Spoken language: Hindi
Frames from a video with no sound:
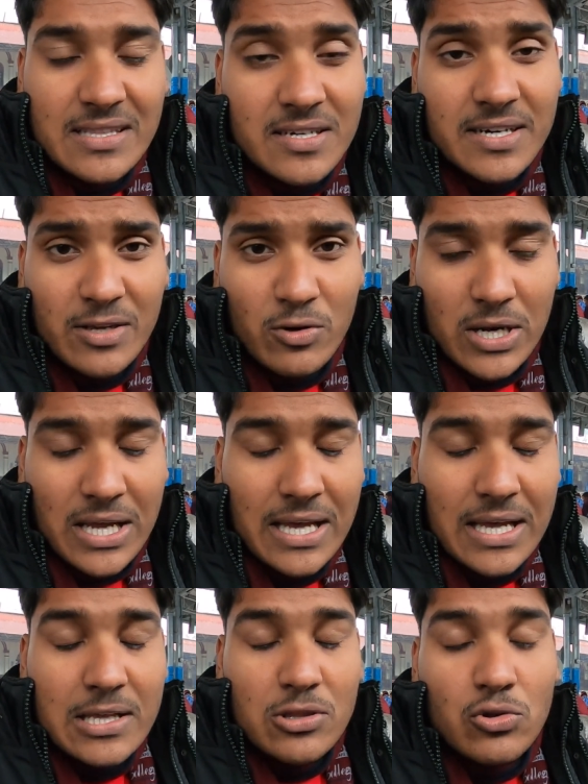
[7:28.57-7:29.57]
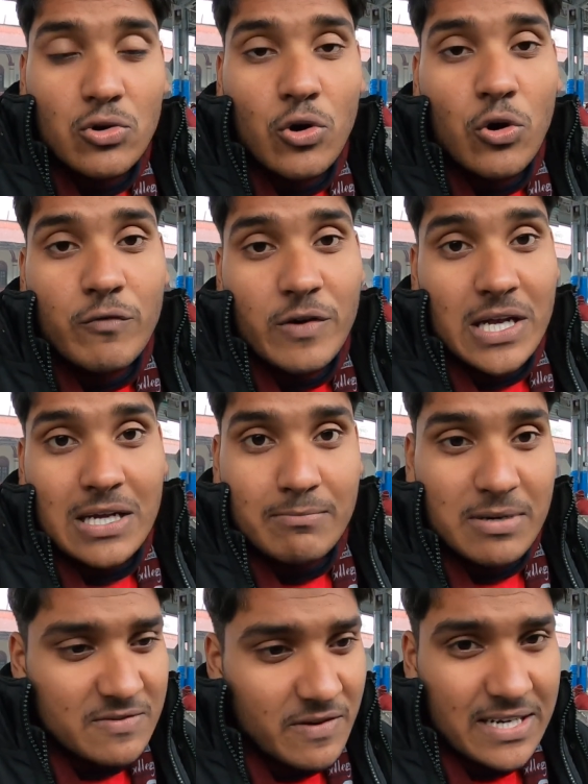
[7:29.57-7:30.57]
थर्टी हो रहा है तो फिर
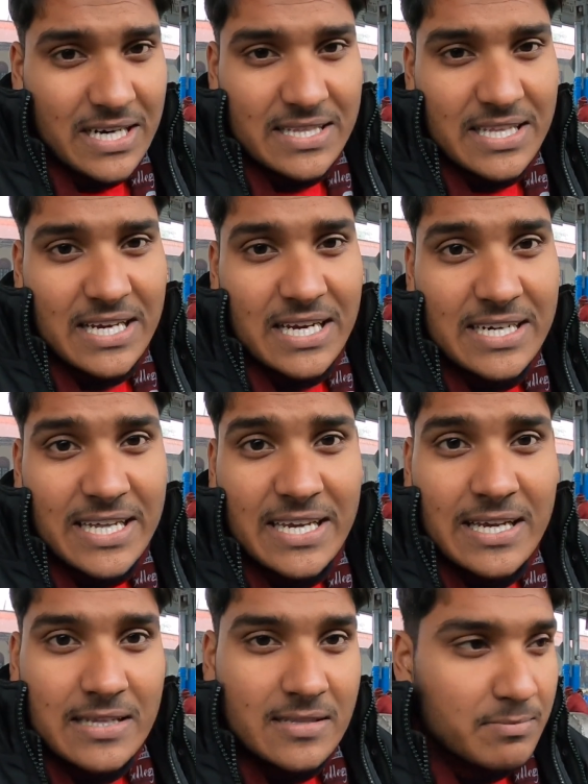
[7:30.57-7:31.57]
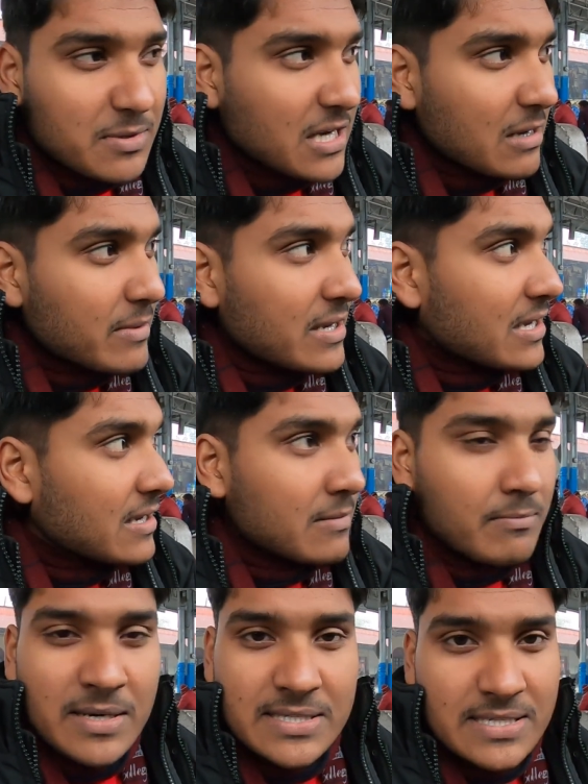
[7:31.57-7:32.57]
बस वेट करते हैं घंटे तब तक का मैं
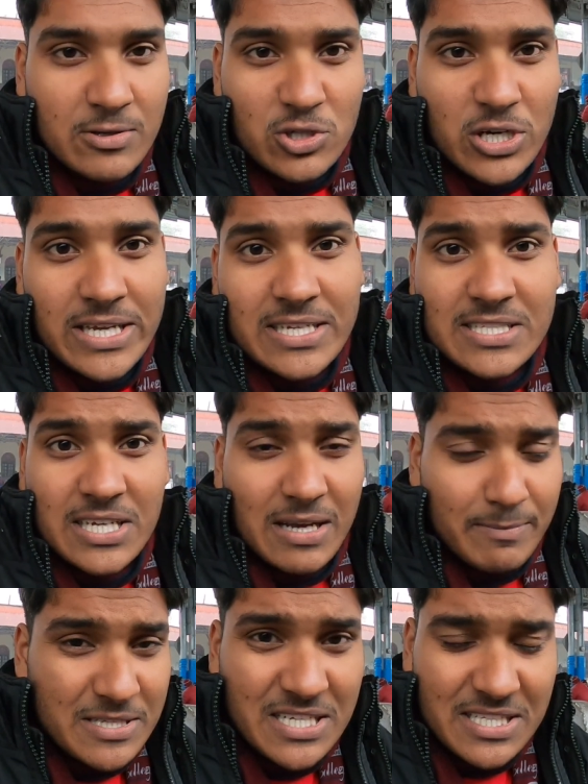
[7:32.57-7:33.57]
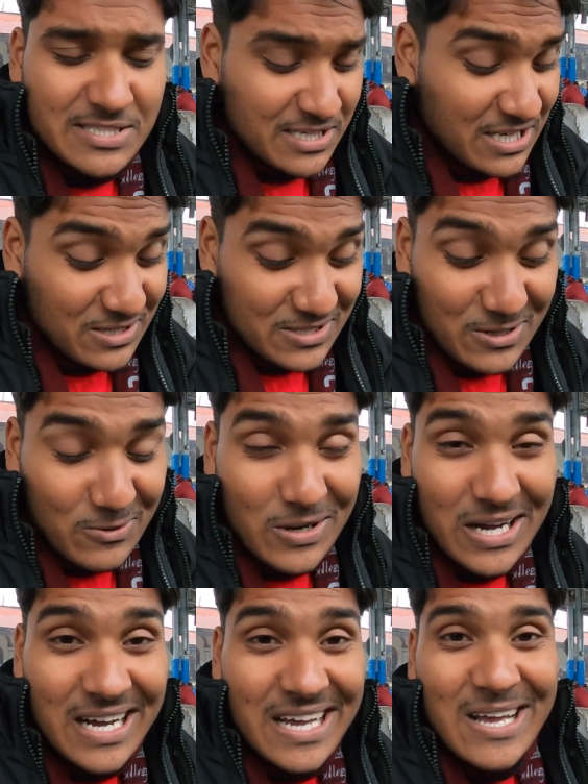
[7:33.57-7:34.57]
बस कुछ नहीं चेक अपने चेक चेक करते
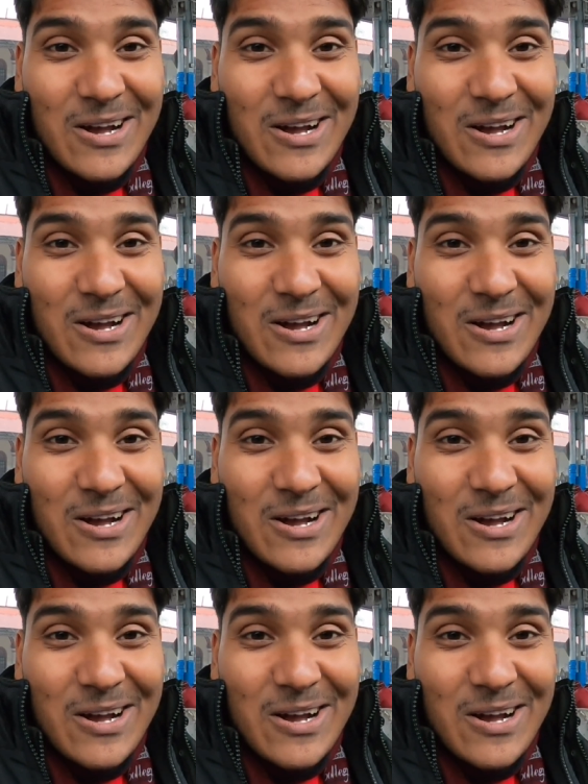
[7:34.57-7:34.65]
रहूँगा